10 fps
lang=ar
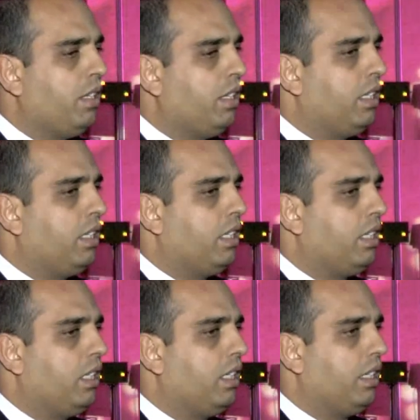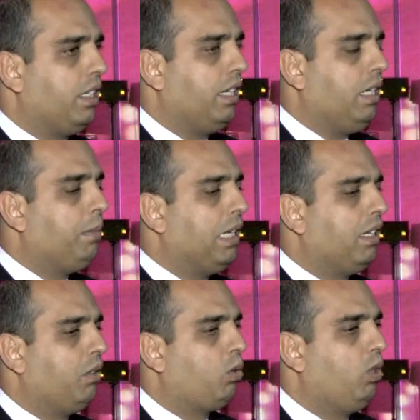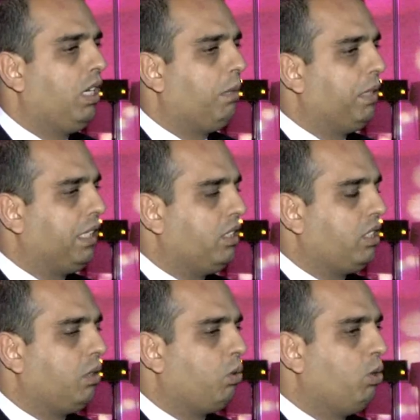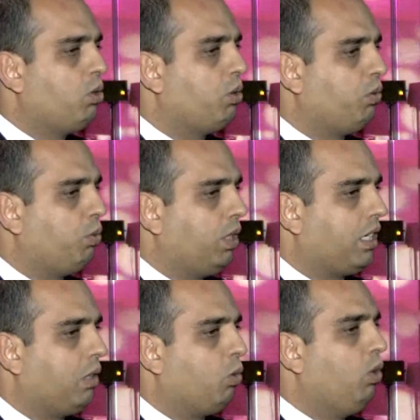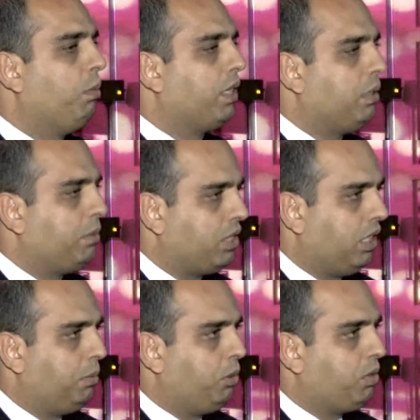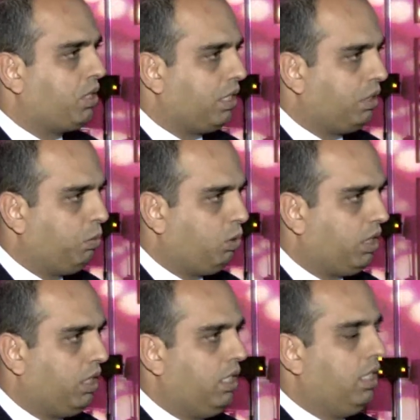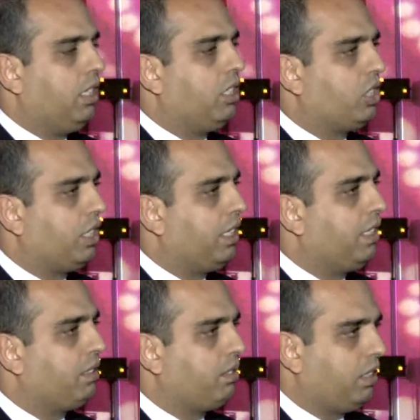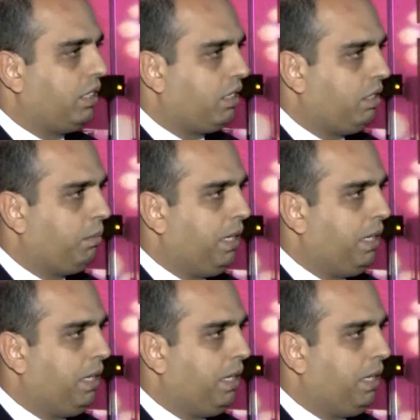آه، نعمل انه كل الابلكيشن او كل السوفت وير او كل البرامج اللي بدهم يستخدموها الشركات الصغيره